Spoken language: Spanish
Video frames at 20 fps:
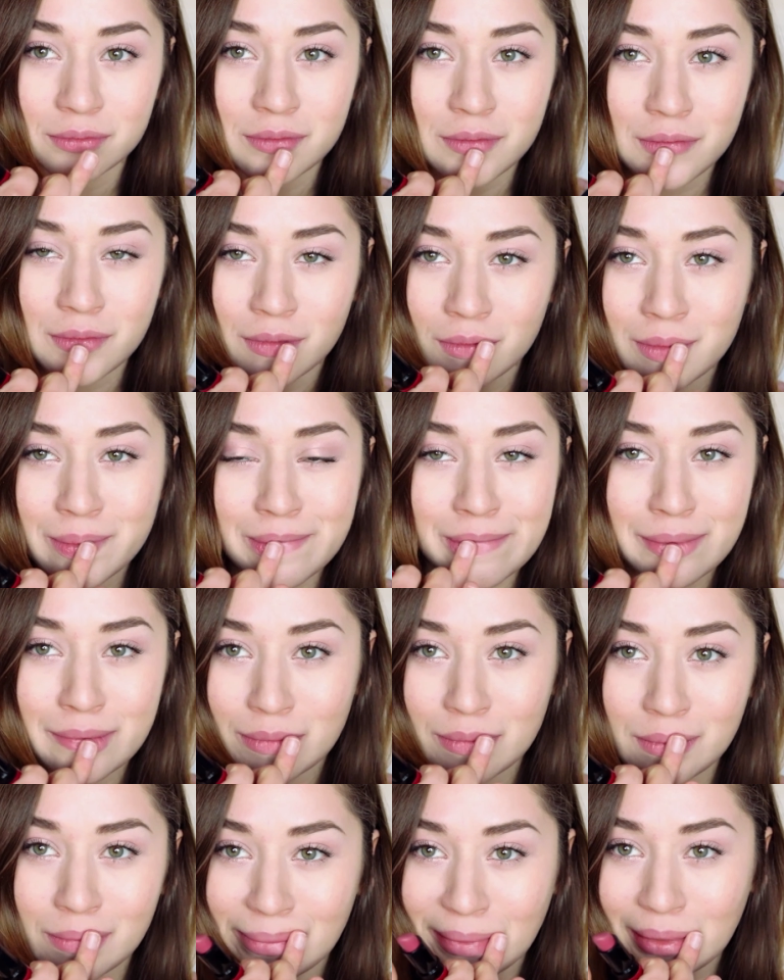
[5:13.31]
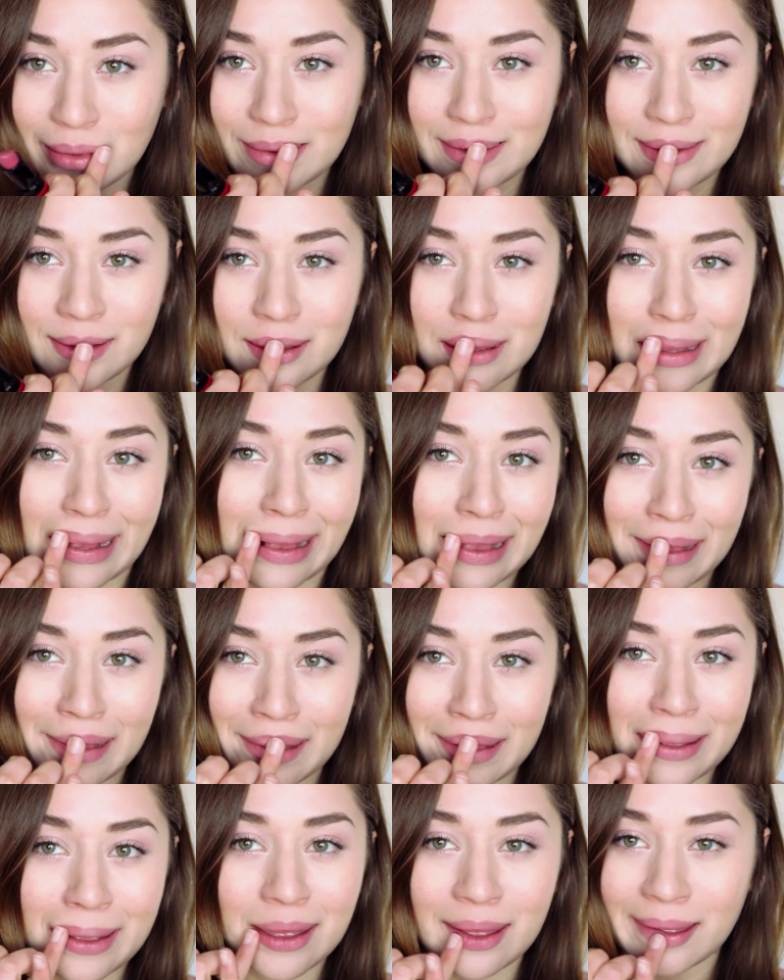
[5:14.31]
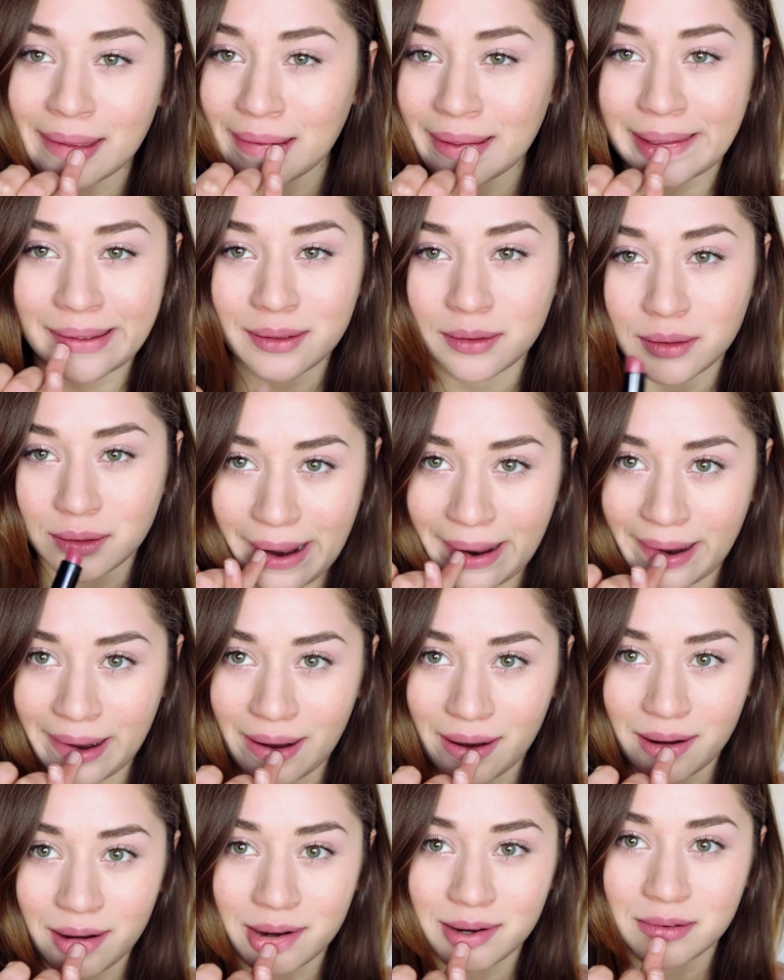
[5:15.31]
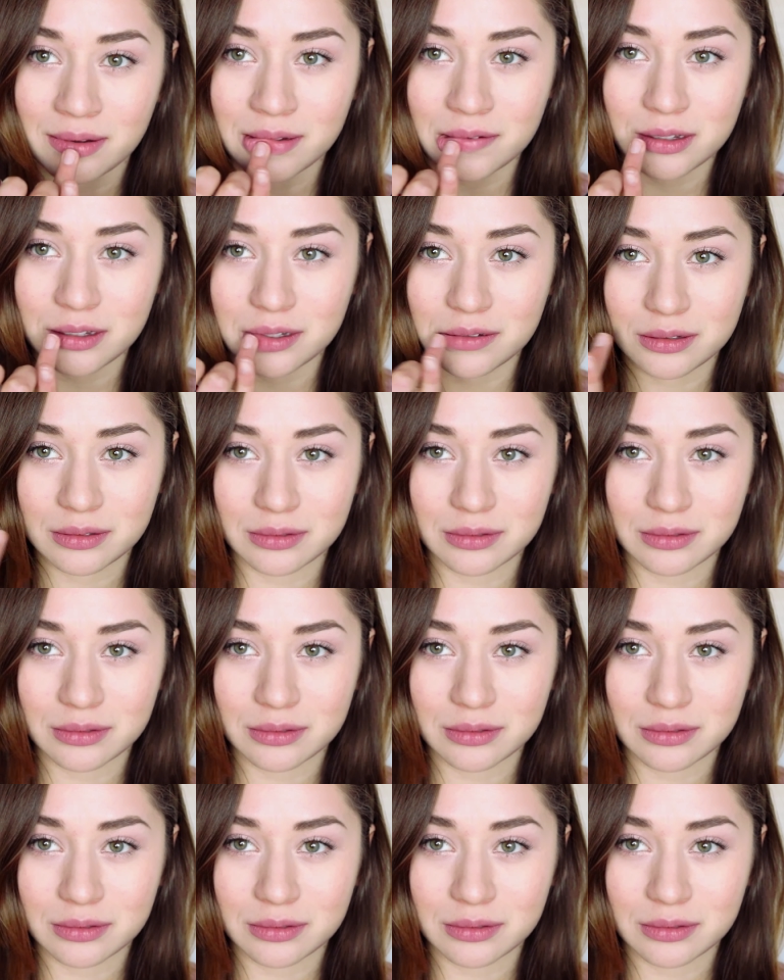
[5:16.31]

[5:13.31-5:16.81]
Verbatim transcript: Difumina con tus dedos, esto le dará un toque más natural al labial.